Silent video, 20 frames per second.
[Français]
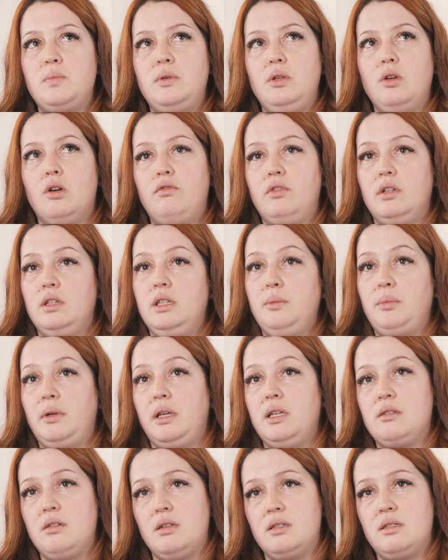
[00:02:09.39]
puis ont fait des
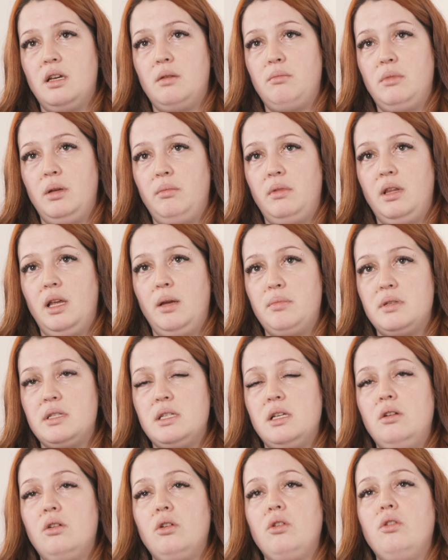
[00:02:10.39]
prises de sang en même temps, puis
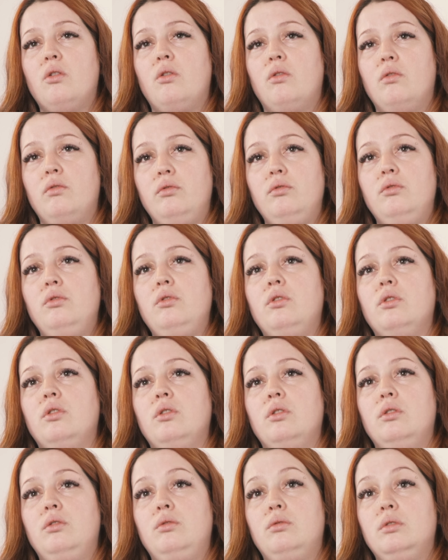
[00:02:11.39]
c'est là qu'ils ont vu
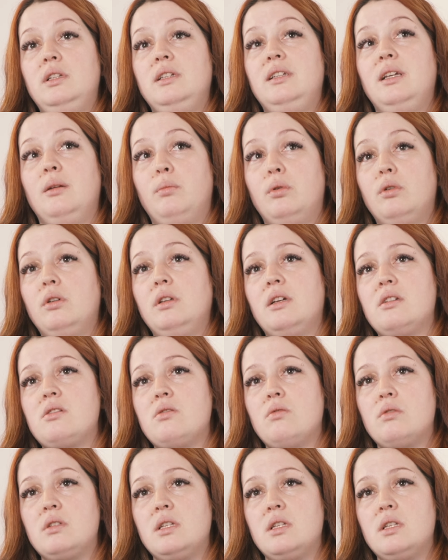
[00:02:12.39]
que tout était bas dans son